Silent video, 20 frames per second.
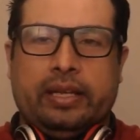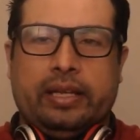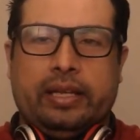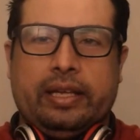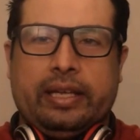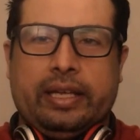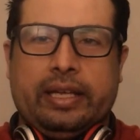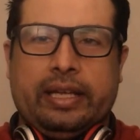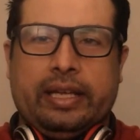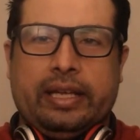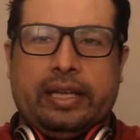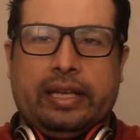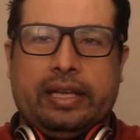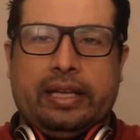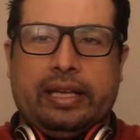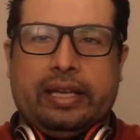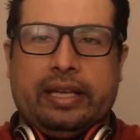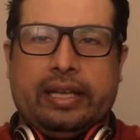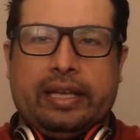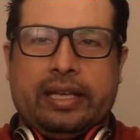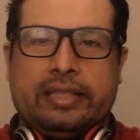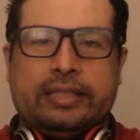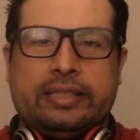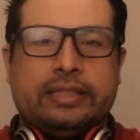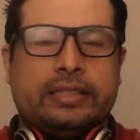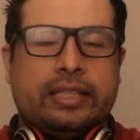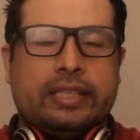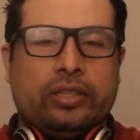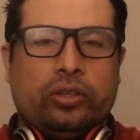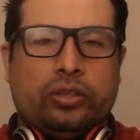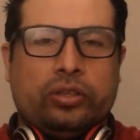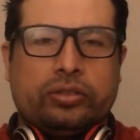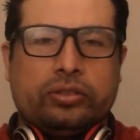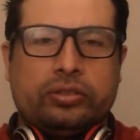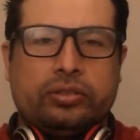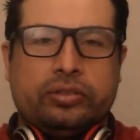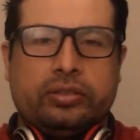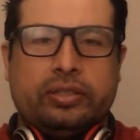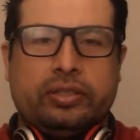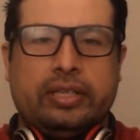Eh, existen
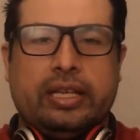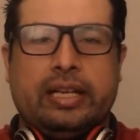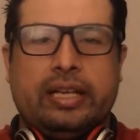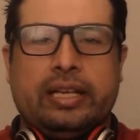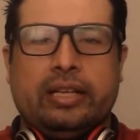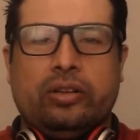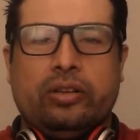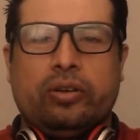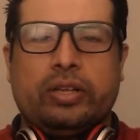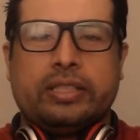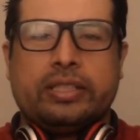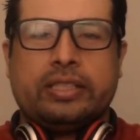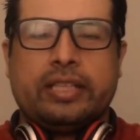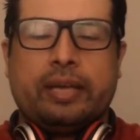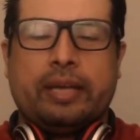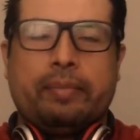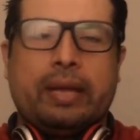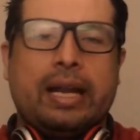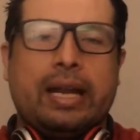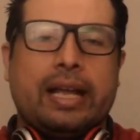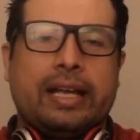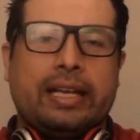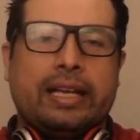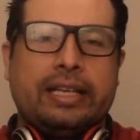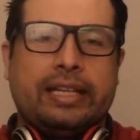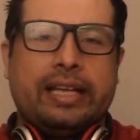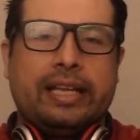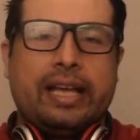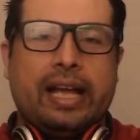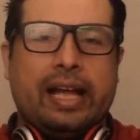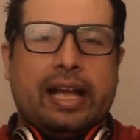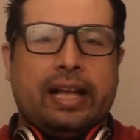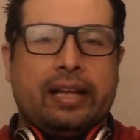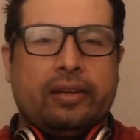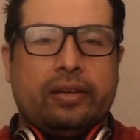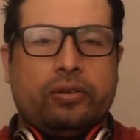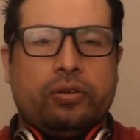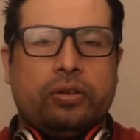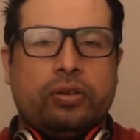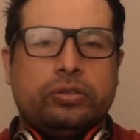dos, lo que se llama la crítica
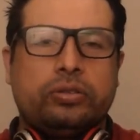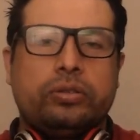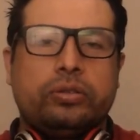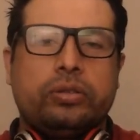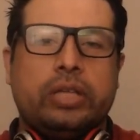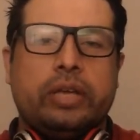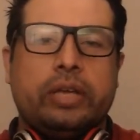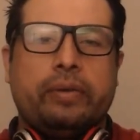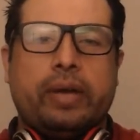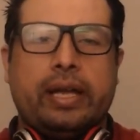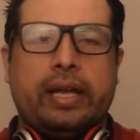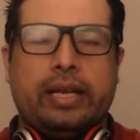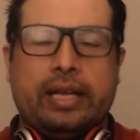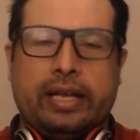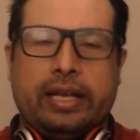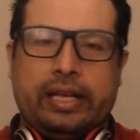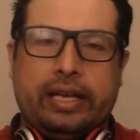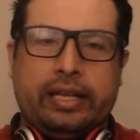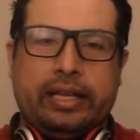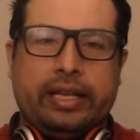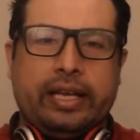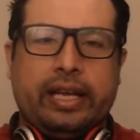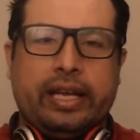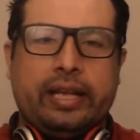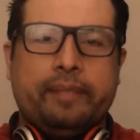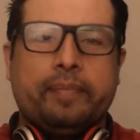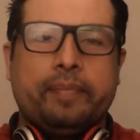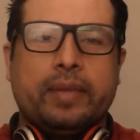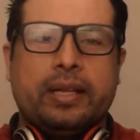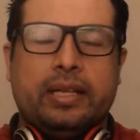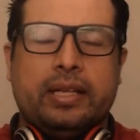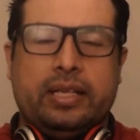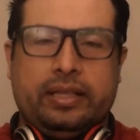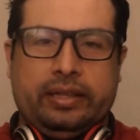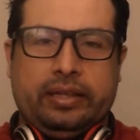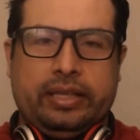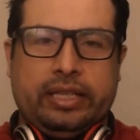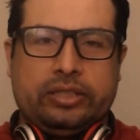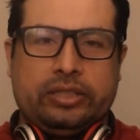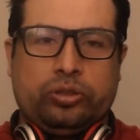constructiva y la crítica
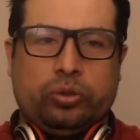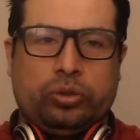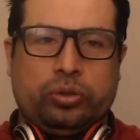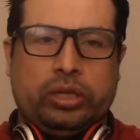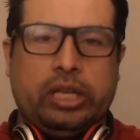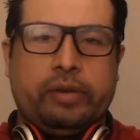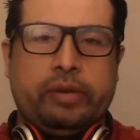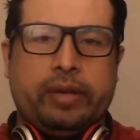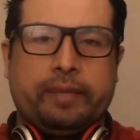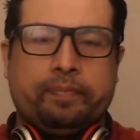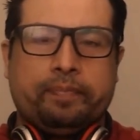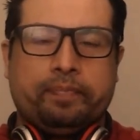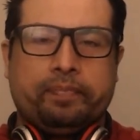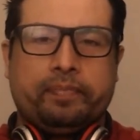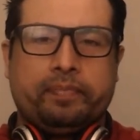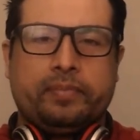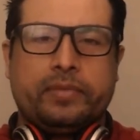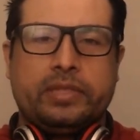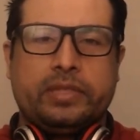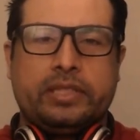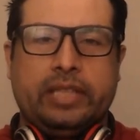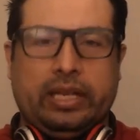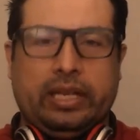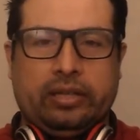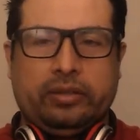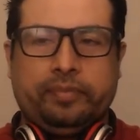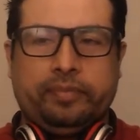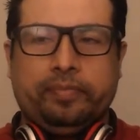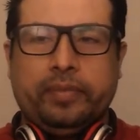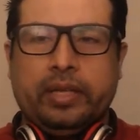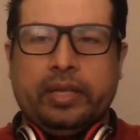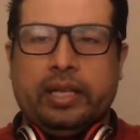destructiva, ¿cierto?